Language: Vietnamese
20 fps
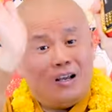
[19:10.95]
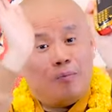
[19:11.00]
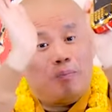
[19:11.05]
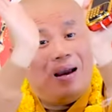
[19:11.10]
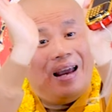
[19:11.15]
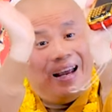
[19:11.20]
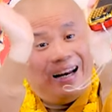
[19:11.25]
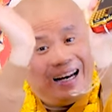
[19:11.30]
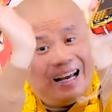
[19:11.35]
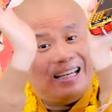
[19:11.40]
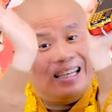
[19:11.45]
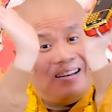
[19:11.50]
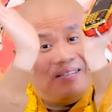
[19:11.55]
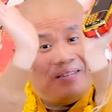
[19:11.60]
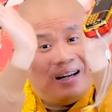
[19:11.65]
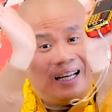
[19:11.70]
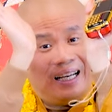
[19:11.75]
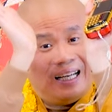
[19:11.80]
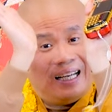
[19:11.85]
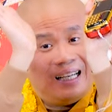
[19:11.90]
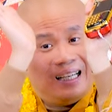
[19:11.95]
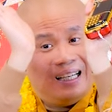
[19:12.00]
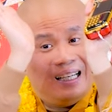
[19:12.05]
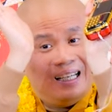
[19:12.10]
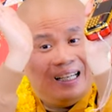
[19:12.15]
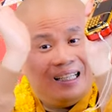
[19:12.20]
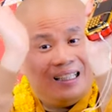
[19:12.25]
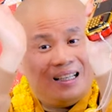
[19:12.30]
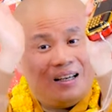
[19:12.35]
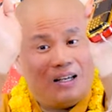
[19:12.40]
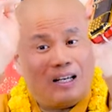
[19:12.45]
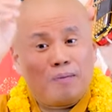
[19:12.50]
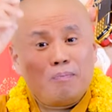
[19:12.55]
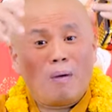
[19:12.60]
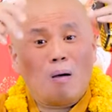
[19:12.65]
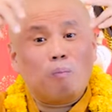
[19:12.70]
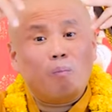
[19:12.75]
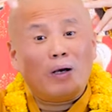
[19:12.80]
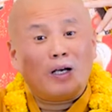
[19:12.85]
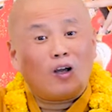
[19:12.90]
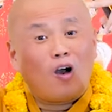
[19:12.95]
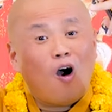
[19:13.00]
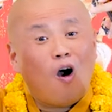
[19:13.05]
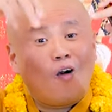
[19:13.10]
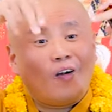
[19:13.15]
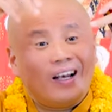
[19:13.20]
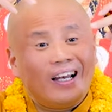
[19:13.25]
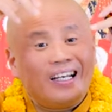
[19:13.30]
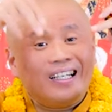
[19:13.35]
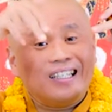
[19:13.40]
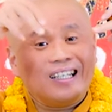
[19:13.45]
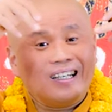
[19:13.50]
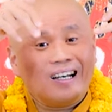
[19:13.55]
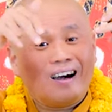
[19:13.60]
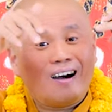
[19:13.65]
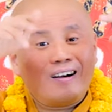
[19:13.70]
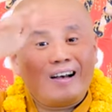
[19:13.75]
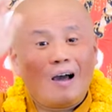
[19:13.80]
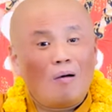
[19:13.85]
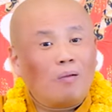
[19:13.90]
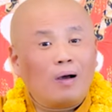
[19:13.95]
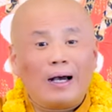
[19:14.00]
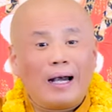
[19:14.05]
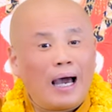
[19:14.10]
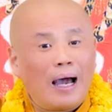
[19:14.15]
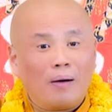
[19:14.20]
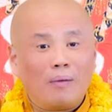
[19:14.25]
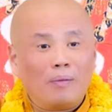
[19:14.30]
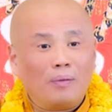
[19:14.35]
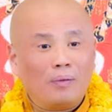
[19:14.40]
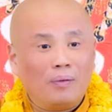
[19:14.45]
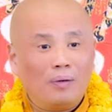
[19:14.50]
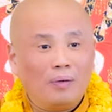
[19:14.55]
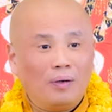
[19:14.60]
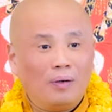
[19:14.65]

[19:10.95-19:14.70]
Bè ra như vậy nè thì cái mông mình ngồi lên trên đó nó không có đau.